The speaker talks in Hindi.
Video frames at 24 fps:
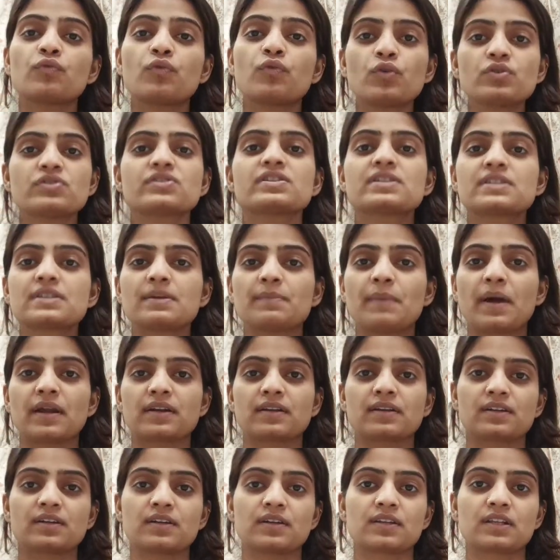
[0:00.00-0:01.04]
तो वो
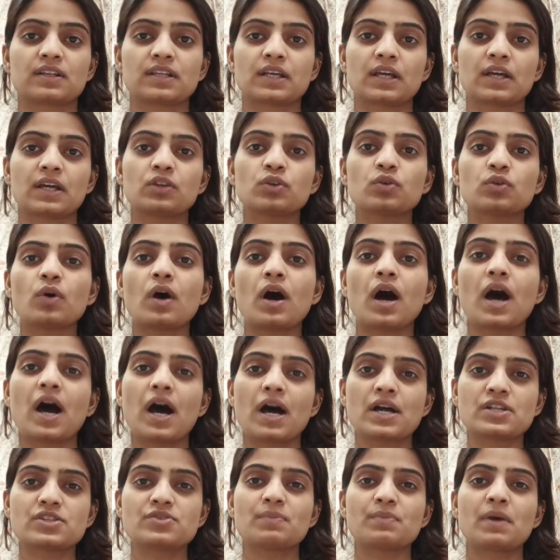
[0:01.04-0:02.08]
चीज़ें मैटर करती हैं तो
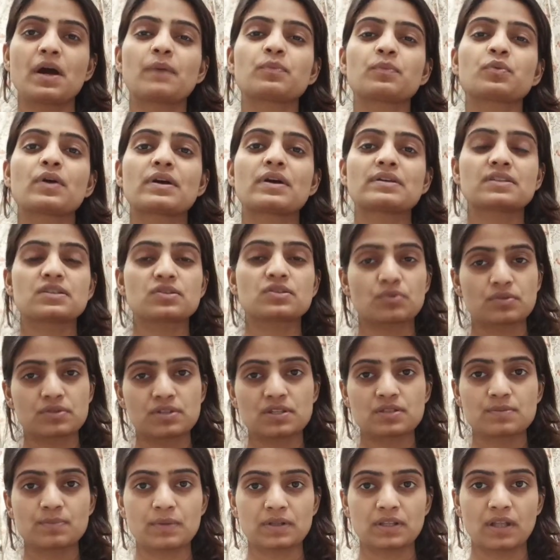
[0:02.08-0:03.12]
आज मैं आपको
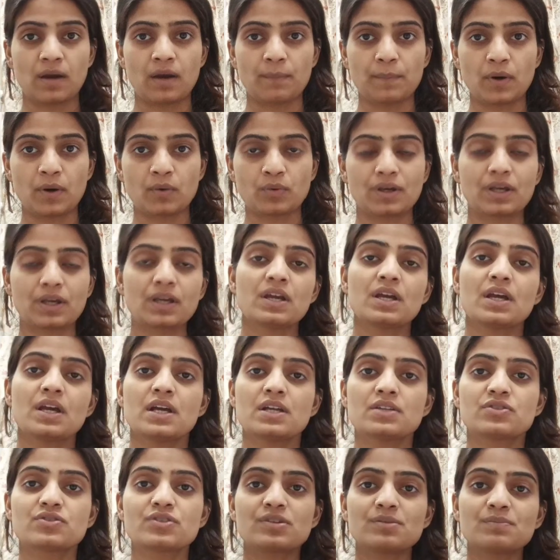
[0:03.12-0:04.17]
ऐसे सोर्सेज बता
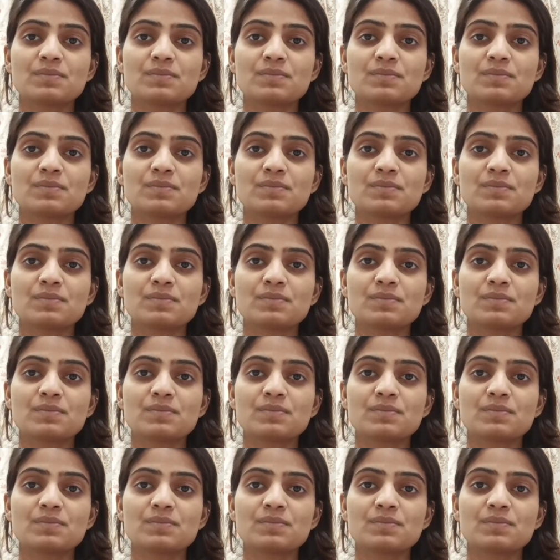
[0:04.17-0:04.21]
पाऊँगी